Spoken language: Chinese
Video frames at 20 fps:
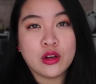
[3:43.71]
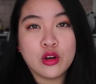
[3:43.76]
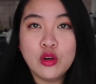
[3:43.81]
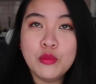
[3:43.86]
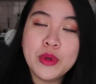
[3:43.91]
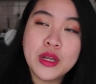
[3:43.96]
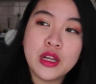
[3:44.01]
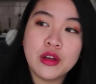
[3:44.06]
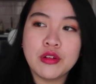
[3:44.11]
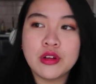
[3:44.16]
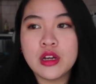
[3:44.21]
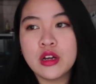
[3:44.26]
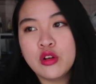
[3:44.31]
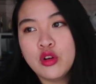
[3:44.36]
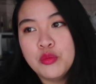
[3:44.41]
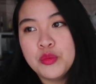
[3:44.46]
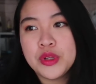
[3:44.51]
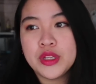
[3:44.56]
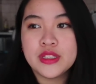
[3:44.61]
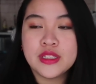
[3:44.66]
欧美人会跟
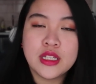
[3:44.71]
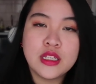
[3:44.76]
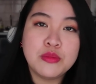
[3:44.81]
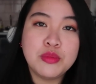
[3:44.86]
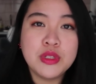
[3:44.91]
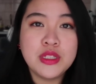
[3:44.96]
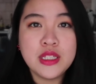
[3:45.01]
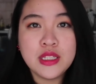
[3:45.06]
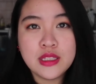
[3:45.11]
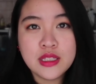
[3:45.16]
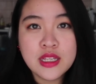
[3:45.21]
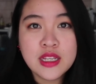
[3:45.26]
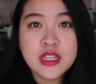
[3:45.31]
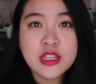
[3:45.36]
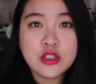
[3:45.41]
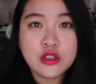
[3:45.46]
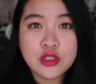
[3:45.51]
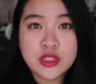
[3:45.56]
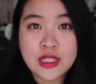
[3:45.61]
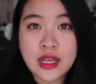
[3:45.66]
欧美人在一起，毕竟
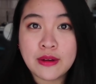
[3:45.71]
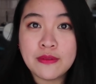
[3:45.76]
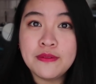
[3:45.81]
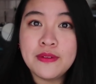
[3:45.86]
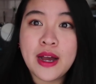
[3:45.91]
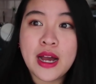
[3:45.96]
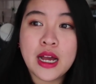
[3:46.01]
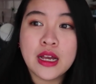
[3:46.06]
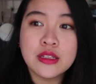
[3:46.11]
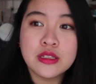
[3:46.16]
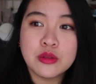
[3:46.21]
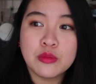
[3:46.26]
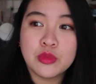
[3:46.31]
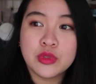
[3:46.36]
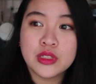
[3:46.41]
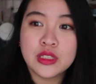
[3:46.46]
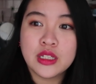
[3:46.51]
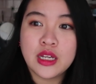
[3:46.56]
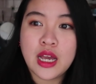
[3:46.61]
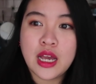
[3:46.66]
想法啊什
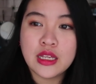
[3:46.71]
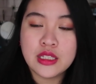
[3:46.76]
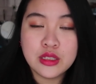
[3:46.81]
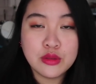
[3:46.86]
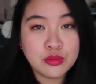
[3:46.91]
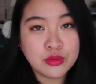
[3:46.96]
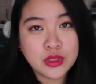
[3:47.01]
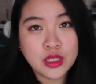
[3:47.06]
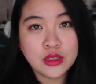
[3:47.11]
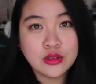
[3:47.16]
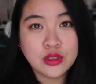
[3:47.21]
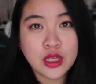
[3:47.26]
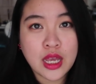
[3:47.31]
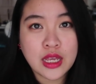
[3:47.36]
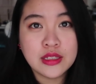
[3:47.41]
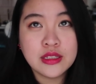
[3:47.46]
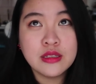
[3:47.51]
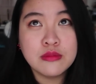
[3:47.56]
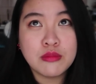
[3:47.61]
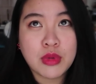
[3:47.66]
么的还是比较
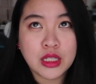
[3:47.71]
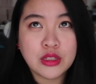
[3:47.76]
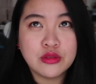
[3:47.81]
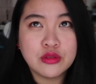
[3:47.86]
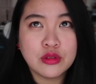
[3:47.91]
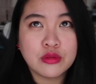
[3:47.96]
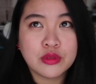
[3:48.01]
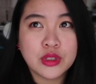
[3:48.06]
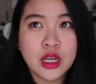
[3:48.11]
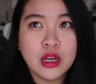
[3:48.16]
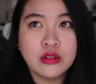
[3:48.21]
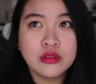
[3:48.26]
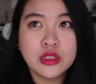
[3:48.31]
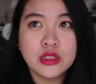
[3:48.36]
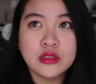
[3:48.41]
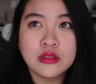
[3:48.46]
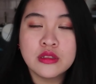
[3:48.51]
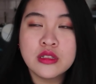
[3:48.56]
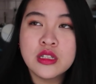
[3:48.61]
还是蛮重要的。